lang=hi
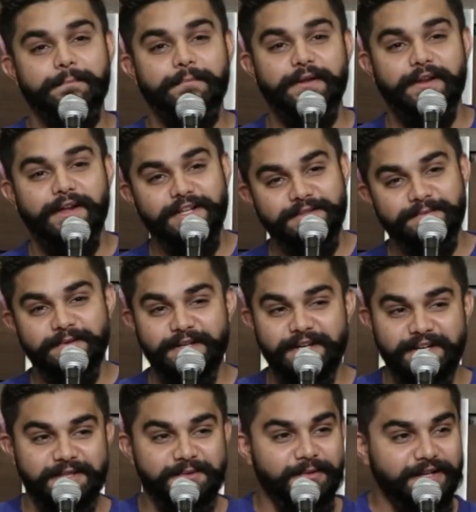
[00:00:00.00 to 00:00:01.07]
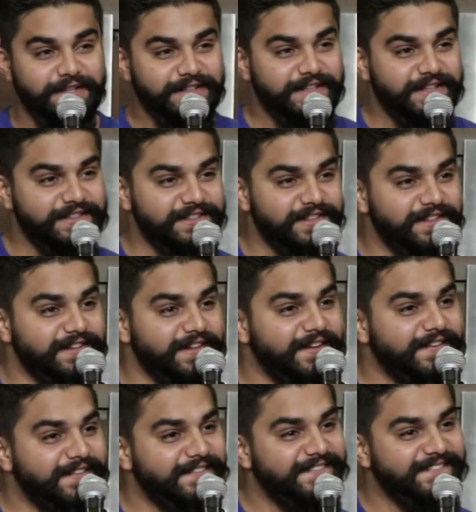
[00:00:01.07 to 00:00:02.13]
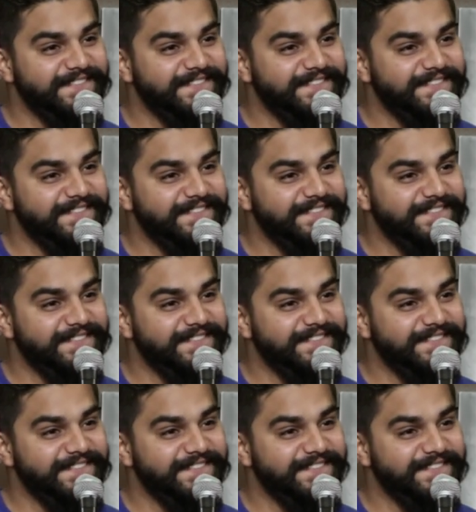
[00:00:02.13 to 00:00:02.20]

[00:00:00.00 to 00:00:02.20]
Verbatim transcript: पर हाथ पे घड़ी बांध के चलता है